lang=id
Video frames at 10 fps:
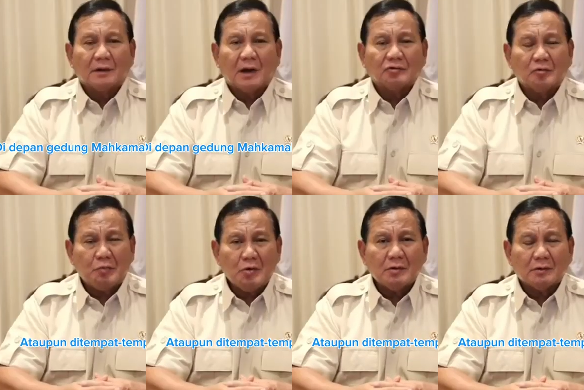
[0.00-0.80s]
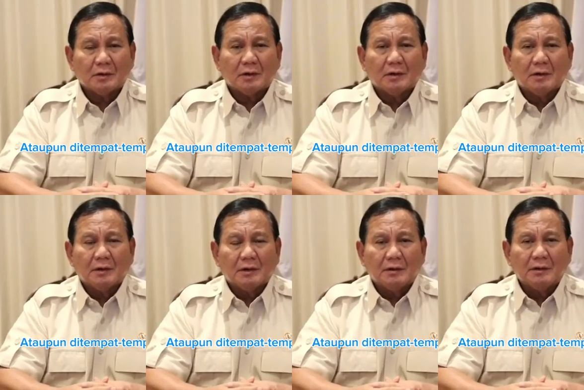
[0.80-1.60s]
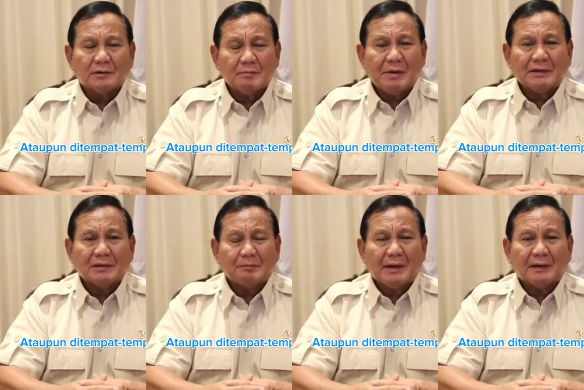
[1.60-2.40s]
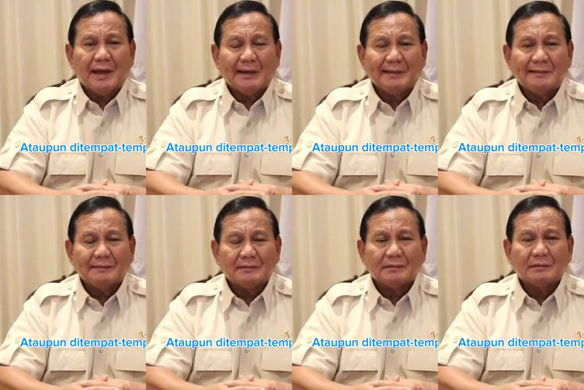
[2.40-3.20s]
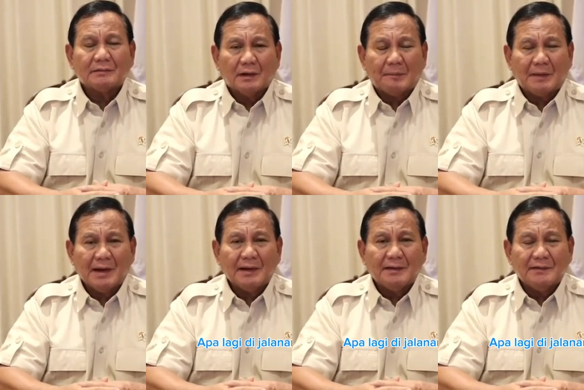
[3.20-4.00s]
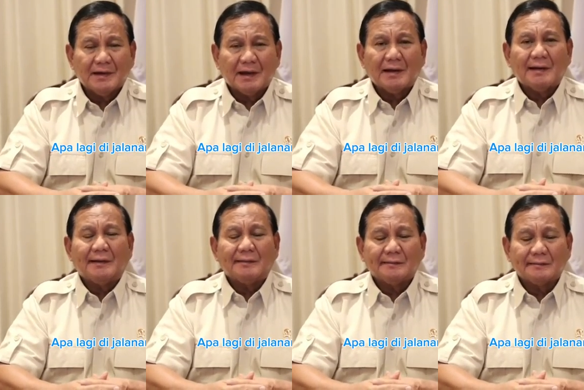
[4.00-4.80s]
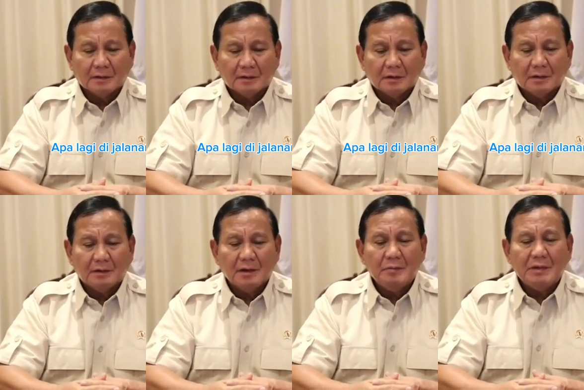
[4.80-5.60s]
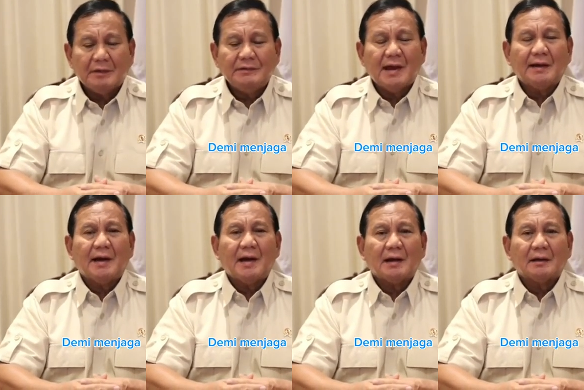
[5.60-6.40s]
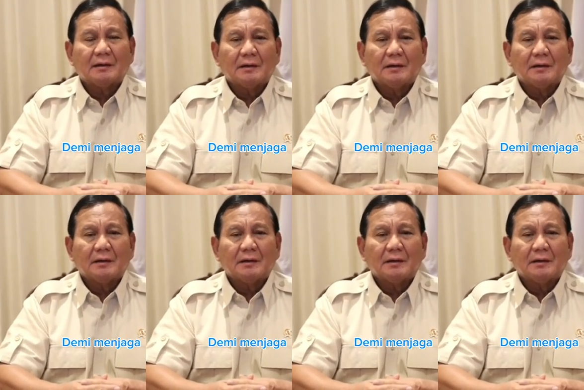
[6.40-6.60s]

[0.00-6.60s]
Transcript: ataupun di tempat-tempat lain apalagi di jalanan demi menjaga